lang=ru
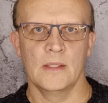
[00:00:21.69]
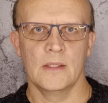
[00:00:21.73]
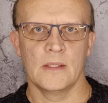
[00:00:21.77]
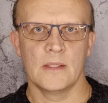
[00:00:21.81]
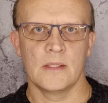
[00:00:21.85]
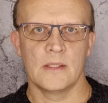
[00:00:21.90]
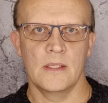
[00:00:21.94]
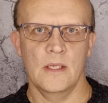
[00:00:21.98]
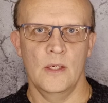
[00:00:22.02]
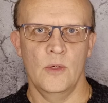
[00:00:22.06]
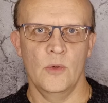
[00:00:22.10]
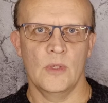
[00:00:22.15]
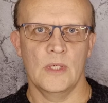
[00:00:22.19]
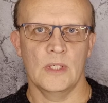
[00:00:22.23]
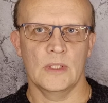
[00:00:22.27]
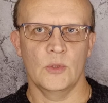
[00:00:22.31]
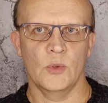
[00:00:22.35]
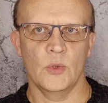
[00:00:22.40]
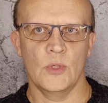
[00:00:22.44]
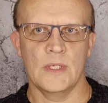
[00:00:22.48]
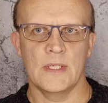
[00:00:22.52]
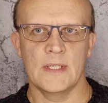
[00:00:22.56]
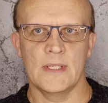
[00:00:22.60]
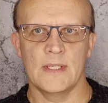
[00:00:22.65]
целью
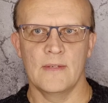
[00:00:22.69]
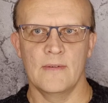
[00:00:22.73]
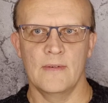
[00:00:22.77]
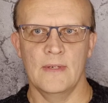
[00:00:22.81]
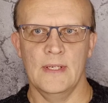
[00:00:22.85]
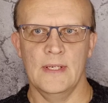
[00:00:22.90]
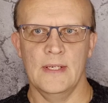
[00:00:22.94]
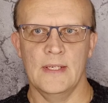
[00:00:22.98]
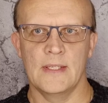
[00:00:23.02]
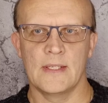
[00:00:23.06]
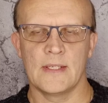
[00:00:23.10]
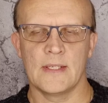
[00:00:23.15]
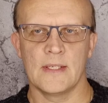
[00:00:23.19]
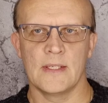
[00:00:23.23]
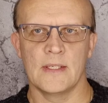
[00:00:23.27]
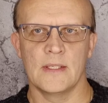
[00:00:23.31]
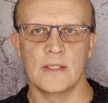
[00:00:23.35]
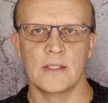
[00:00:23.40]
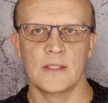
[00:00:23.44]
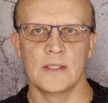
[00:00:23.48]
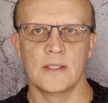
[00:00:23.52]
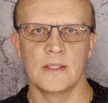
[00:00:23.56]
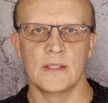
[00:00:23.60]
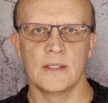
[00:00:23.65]
которой является
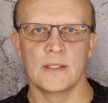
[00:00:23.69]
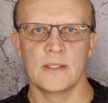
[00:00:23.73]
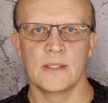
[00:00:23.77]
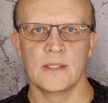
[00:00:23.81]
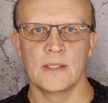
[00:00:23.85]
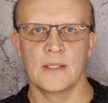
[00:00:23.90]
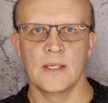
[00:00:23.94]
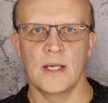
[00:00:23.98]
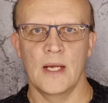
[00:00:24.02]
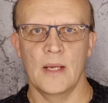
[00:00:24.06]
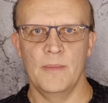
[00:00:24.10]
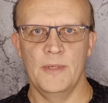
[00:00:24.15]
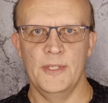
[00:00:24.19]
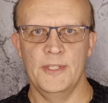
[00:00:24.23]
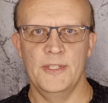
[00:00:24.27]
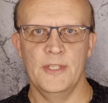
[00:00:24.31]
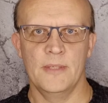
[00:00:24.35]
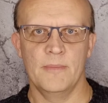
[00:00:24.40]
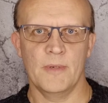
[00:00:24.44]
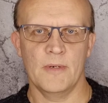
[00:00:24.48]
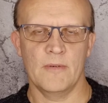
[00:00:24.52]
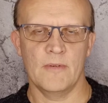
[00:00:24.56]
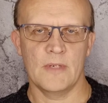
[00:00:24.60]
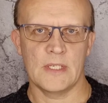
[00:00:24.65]

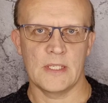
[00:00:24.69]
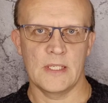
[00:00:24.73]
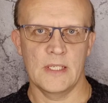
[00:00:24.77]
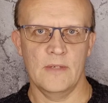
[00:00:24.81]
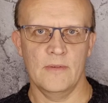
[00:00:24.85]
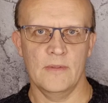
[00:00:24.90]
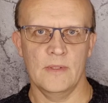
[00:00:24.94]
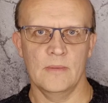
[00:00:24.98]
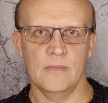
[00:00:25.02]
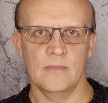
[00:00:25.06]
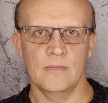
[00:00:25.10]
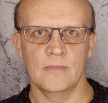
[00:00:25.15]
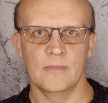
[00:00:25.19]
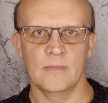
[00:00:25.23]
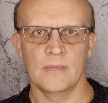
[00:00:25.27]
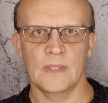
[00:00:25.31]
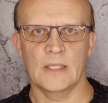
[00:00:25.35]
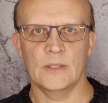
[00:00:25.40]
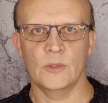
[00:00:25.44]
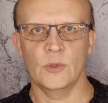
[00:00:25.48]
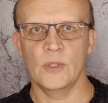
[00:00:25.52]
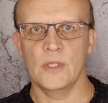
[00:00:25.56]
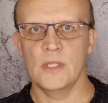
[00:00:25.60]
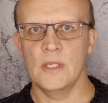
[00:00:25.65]
объяснить православным,
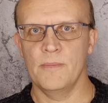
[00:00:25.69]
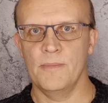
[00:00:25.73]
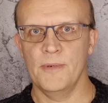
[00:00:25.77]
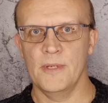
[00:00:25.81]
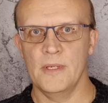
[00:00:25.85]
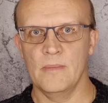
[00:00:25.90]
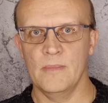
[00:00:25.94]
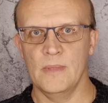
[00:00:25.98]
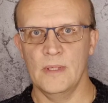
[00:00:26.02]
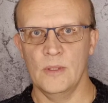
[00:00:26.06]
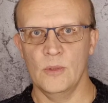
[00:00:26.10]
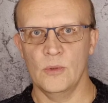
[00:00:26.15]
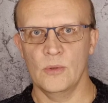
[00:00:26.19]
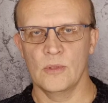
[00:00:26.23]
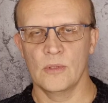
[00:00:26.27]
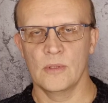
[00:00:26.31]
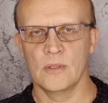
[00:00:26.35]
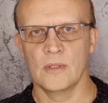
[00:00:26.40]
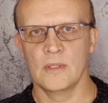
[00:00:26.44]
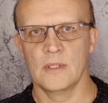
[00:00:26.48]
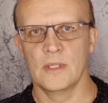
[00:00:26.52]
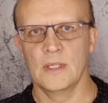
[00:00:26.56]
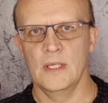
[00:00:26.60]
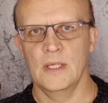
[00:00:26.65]
которые не понимают,
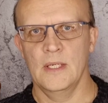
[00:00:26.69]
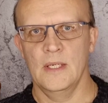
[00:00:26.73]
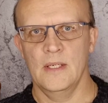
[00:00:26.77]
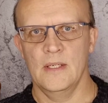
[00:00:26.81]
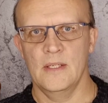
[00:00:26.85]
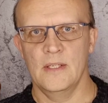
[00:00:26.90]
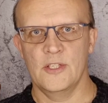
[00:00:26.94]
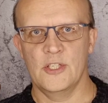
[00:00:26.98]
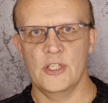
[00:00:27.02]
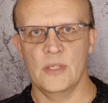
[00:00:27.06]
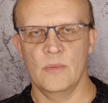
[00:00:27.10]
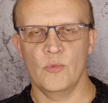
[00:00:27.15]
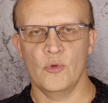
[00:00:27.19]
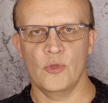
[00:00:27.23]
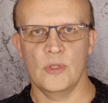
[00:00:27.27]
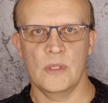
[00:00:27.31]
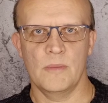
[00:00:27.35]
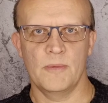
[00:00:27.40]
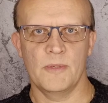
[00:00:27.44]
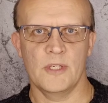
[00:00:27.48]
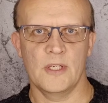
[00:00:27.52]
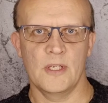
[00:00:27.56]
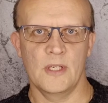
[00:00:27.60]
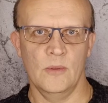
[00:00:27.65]
зачем нужна
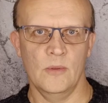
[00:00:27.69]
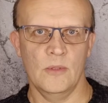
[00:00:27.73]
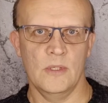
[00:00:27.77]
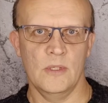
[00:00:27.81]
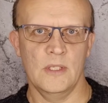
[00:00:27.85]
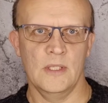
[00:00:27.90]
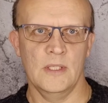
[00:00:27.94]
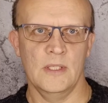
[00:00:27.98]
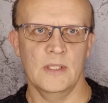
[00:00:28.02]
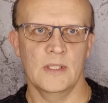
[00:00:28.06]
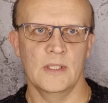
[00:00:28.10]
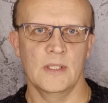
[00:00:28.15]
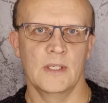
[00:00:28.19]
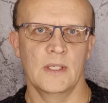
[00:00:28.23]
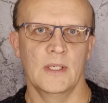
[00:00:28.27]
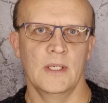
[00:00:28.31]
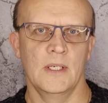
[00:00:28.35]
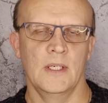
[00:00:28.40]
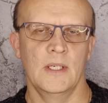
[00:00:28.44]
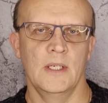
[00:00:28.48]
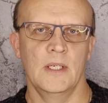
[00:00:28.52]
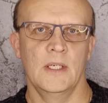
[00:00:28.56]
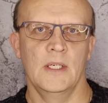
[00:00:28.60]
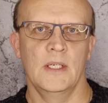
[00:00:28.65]
психология,
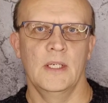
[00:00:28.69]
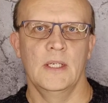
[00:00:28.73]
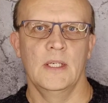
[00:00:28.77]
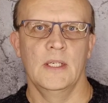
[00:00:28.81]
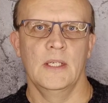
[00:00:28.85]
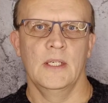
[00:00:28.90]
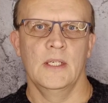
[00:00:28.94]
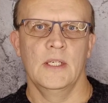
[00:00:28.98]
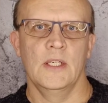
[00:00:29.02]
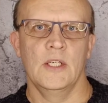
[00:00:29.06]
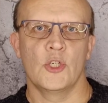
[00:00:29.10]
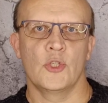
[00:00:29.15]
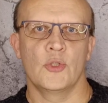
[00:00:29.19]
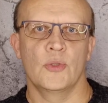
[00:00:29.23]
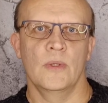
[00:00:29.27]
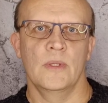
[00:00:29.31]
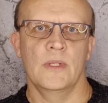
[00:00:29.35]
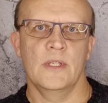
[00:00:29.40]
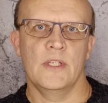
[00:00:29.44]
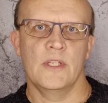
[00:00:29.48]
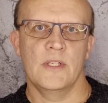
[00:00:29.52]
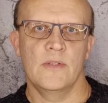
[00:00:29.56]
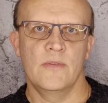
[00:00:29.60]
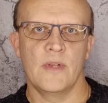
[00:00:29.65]
что
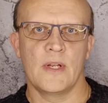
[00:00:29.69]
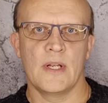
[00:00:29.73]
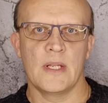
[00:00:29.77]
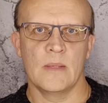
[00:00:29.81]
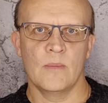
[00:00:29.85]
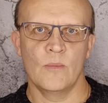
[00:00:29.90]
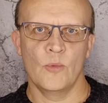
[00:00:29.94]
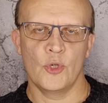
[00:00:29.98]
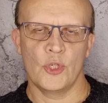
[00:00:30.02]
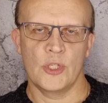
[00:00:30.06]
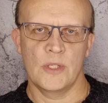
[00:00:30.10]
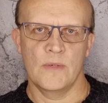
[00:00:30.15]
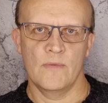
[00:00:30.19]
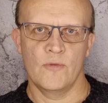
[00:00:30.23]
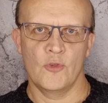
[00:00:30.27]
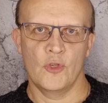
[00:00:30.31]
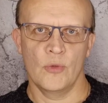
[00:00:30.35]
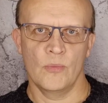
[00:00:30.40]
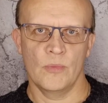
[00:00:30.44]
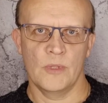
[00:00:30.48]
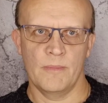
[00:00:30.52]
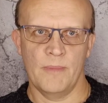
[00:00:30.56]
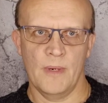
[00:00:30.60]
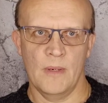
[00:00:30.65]
она действительно может им в
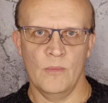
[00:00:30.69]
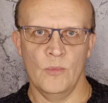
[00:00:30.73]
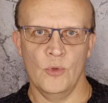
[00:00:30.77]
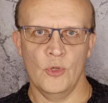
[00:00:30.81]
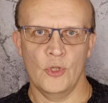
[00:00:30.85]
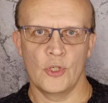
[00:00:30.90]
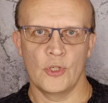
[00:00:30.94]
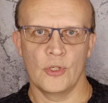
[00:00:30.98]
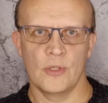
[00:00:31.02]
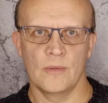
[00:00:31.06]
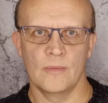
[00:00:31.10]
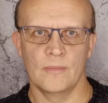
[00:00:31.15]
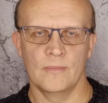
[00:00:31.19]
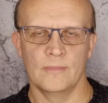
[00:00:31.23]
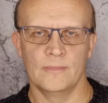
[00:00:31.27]
чем-то помочь,